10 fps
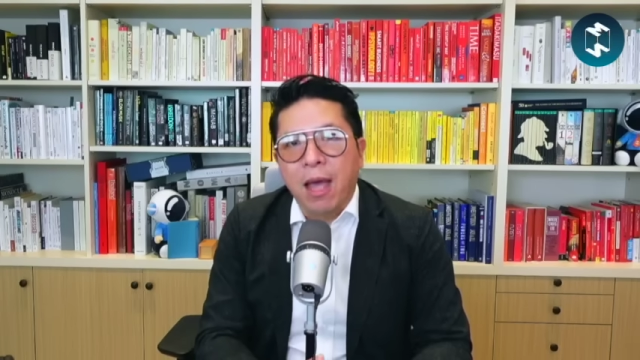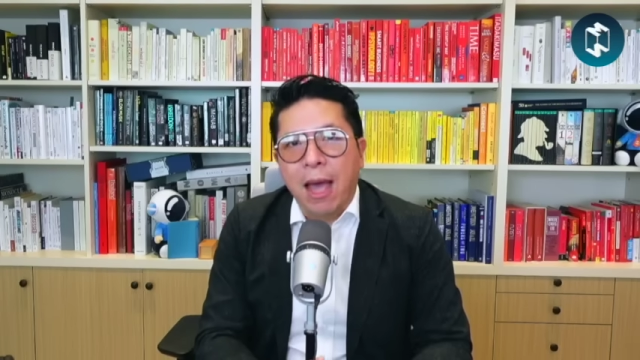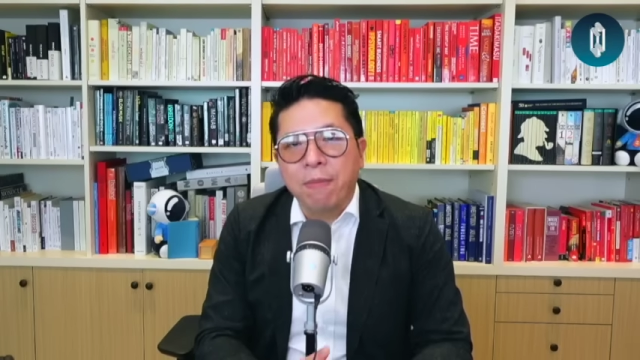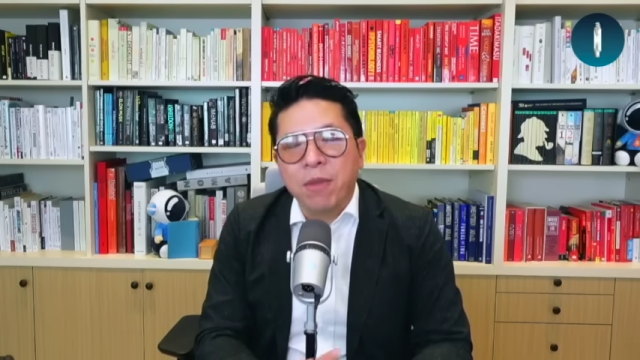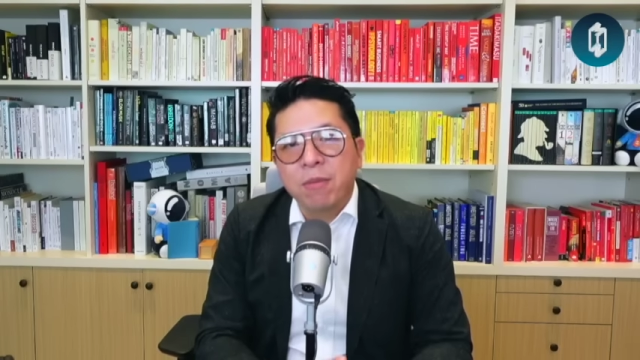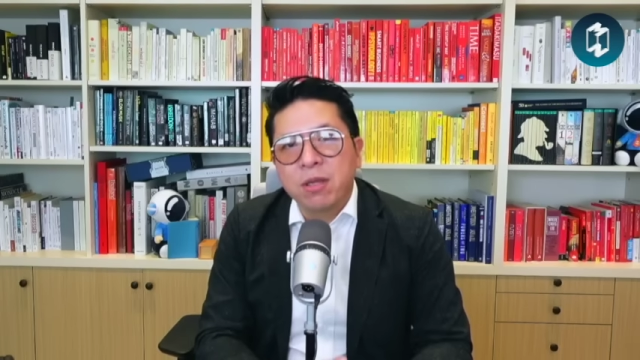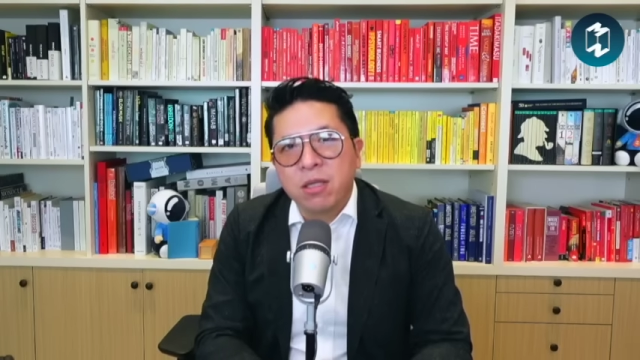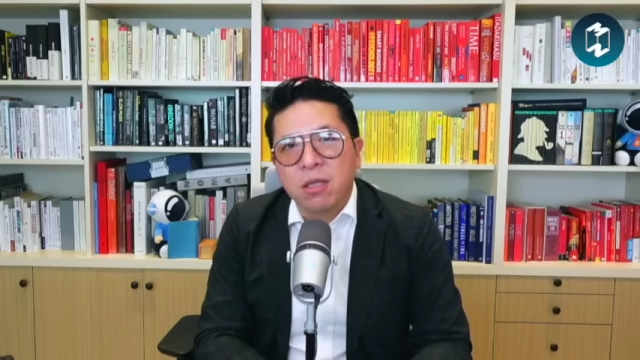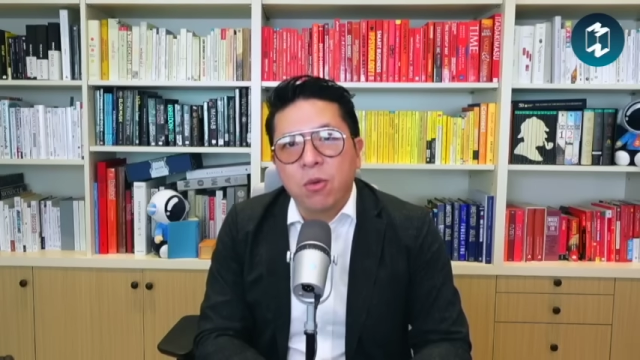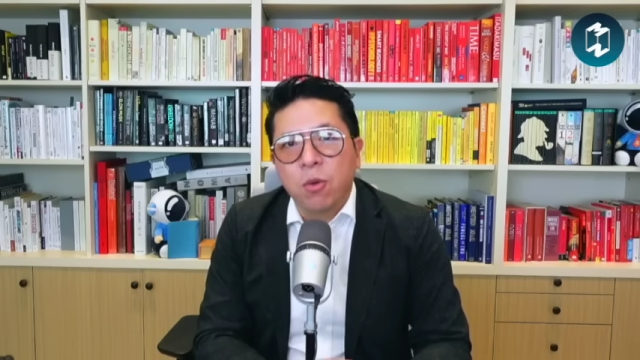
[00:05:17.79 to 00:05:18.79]
แอปในมือ
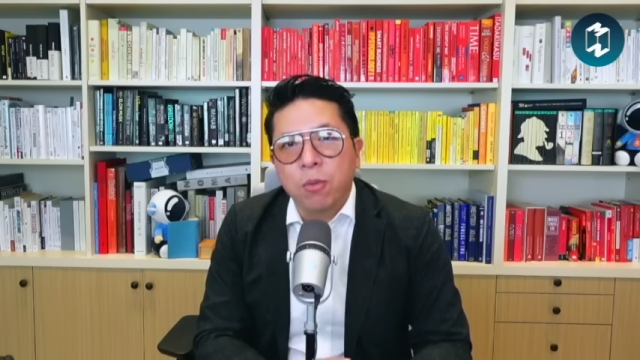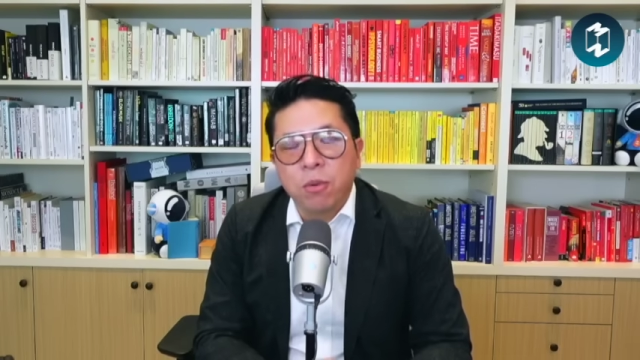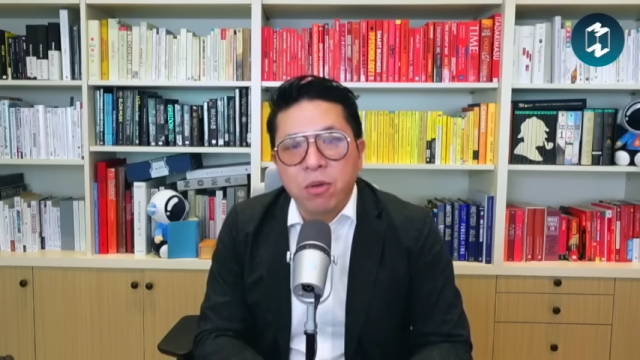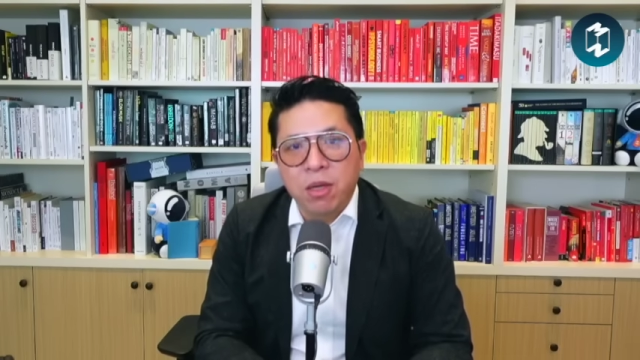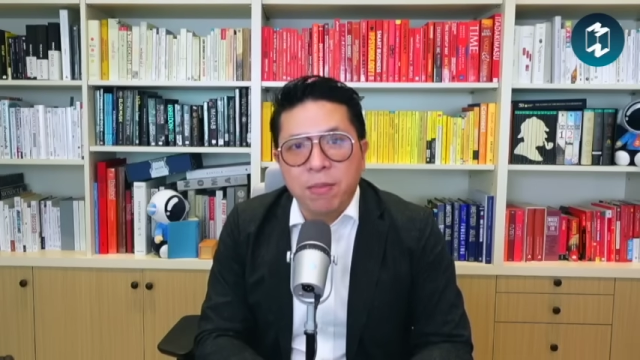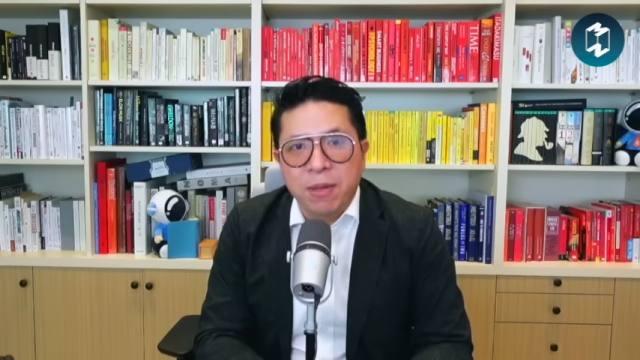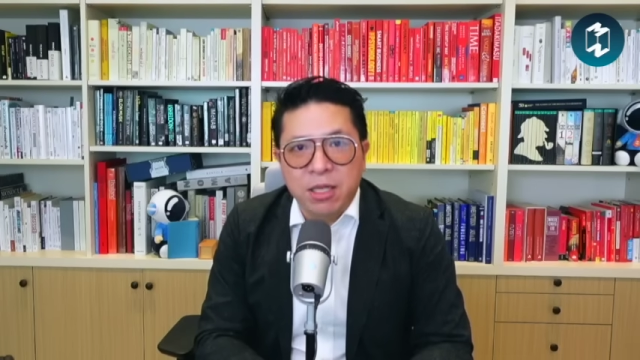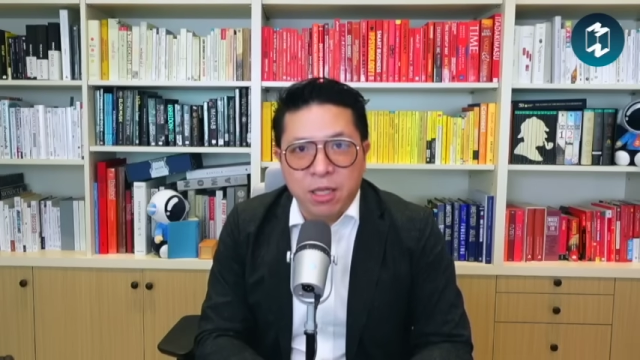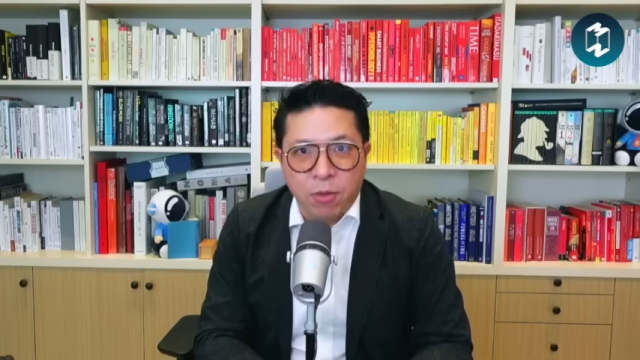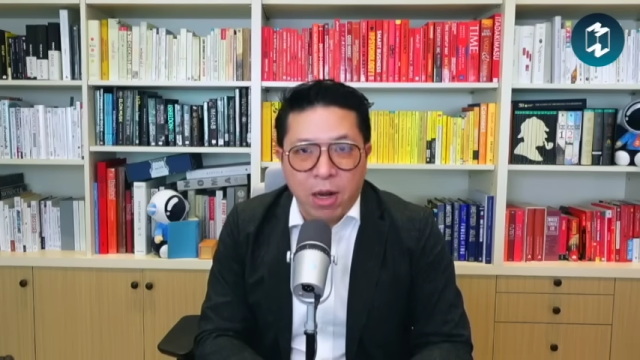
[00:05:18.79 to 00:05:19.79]
ถือของคุณพวกนี้เป็น
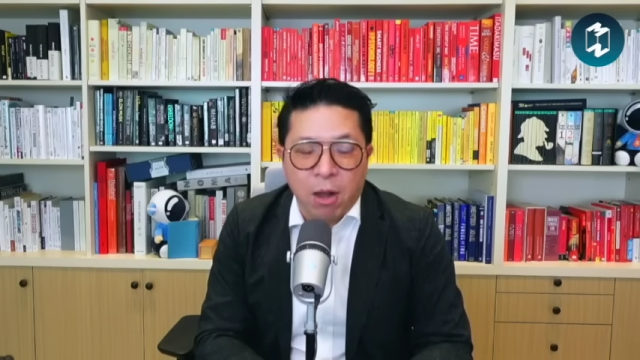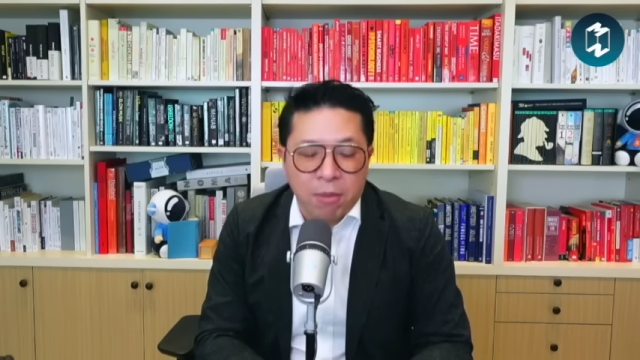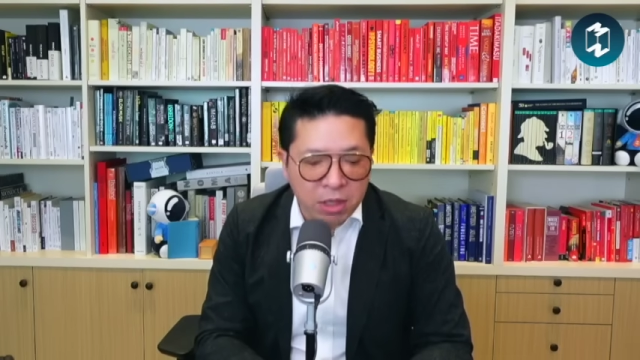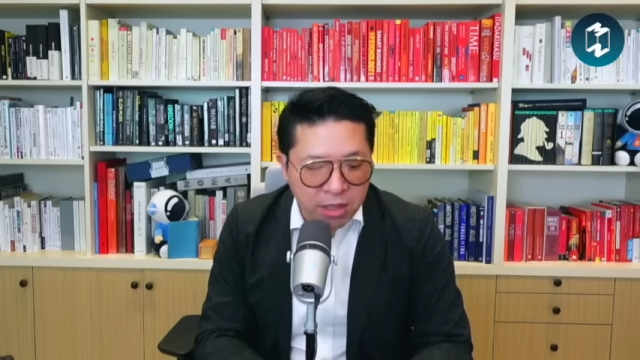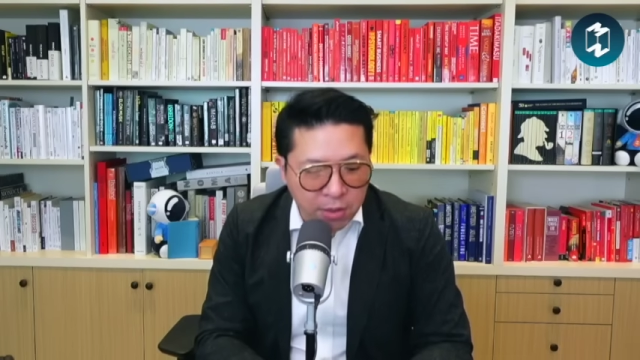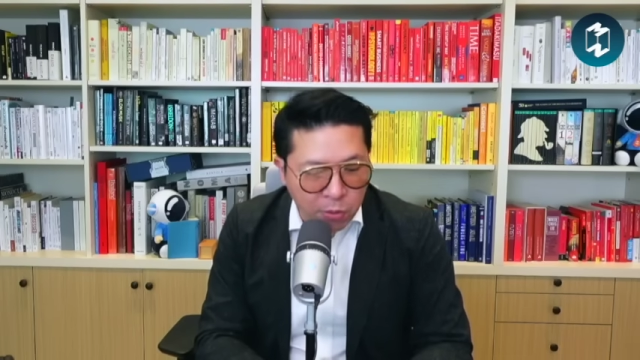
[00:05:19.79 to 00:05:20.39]
สิ่งแวดล้อมทั้งสิ้น